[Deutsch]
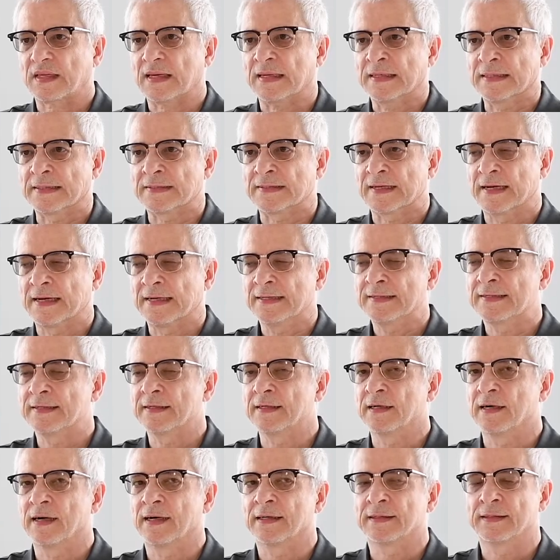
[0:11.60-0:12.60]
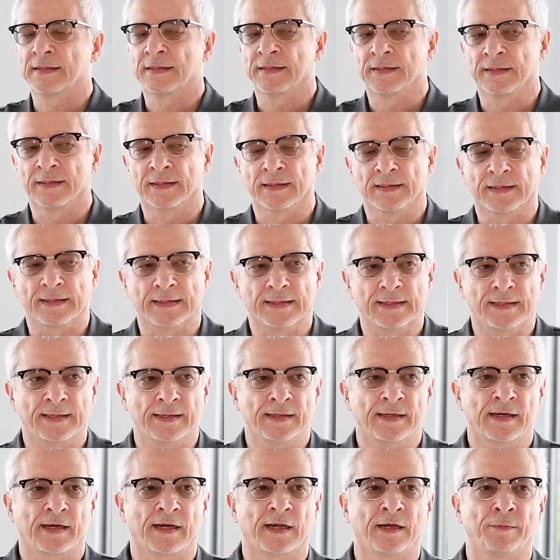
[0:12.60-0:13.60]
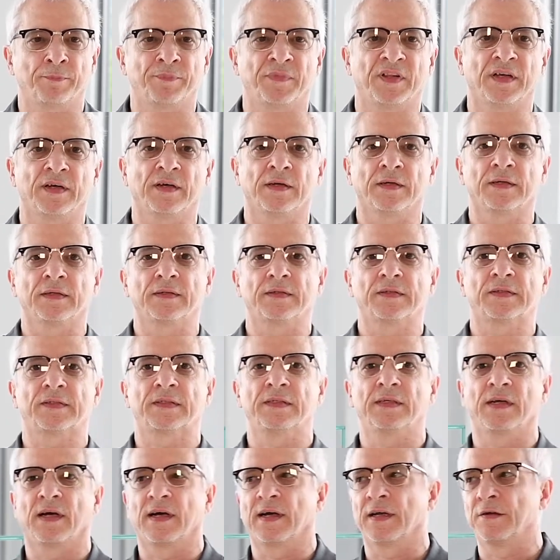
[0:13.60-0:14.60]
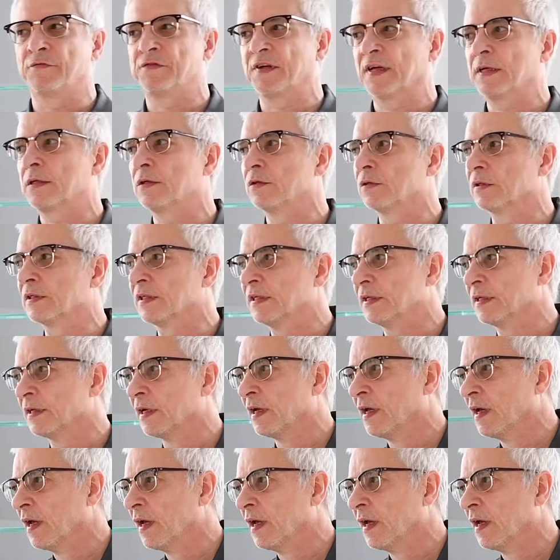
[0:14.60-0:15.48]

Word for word: Das Einzigartige innerhalb der CI Factory